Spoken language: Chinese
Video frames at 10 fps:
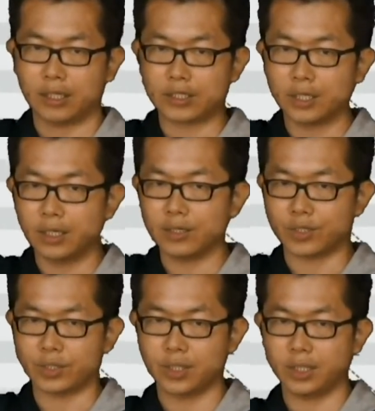可是二
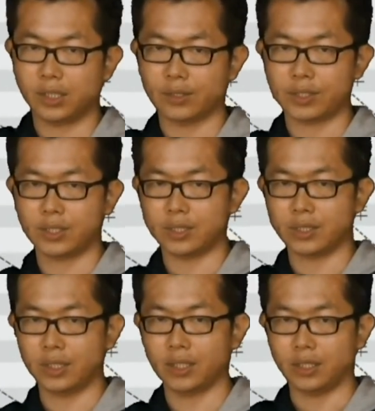十亿到四
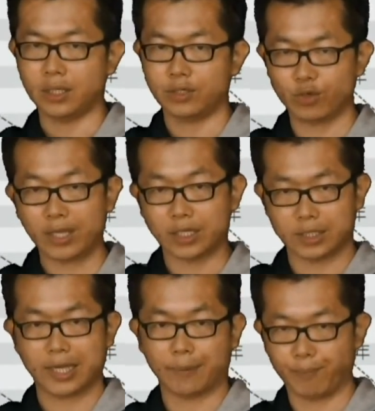十亿，虽然也
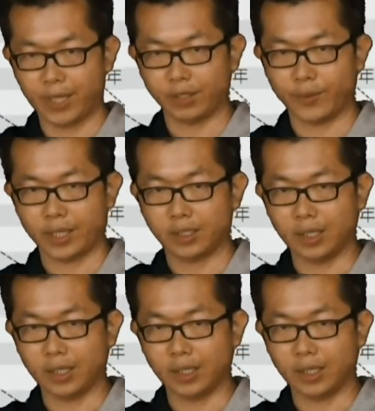是两倍，对不对？